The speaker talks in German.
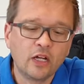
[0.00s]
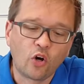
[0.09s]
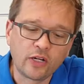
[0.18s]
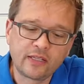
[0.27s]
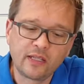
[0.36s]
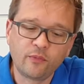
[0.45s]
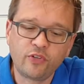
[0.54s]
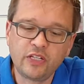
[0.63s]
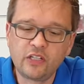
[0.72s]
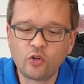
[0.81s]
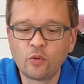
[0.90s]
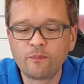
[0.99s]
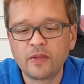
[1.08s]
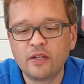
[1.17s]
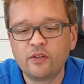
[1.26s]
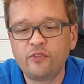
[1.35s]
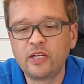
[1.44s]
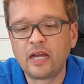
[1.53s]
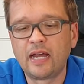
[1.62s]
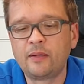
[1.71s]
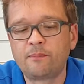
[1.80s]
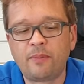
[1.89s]
Heute im Video, wie ihr
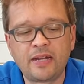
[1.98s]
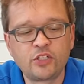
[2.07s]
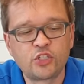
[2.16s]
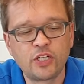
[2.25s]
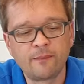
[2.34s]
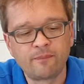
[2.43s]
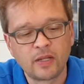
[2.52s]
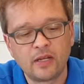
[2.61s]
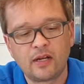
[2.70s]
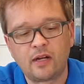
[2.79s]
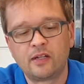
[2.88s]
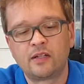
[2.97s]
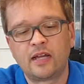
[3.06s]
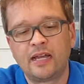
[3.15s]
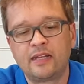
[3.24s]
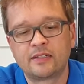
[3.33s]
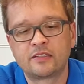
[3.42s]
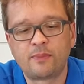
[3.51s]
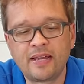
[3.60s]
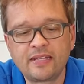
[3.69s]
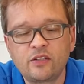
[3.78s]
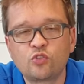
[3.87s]
ein Bungee an einer
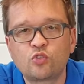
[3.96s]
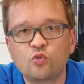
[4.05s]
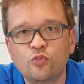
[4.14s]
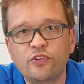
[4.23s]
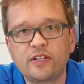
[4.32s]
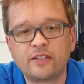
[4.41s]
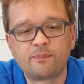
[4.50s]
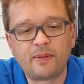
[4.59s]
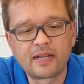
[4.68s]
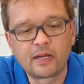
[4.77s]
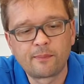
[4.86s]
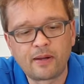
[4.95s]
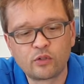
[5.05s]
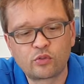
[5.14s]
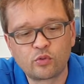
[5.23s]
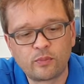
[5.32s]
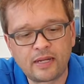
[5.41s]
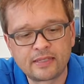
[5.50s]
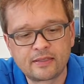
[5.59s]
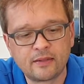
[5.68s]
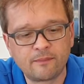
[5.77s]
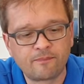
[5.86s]
zweiten Stufe des
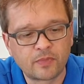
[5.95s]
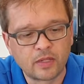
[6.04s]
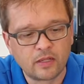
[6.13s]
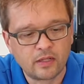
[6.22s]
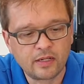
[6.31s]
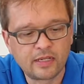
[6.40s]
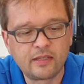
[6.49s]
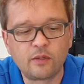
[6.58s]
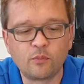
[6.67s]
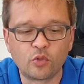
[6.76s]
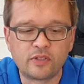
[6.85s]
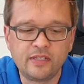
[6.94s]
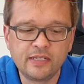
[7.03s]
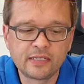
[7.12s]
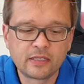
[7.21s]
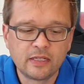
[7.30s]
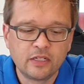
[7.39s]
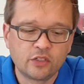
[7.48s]
Backup-Automaten richtig montiert,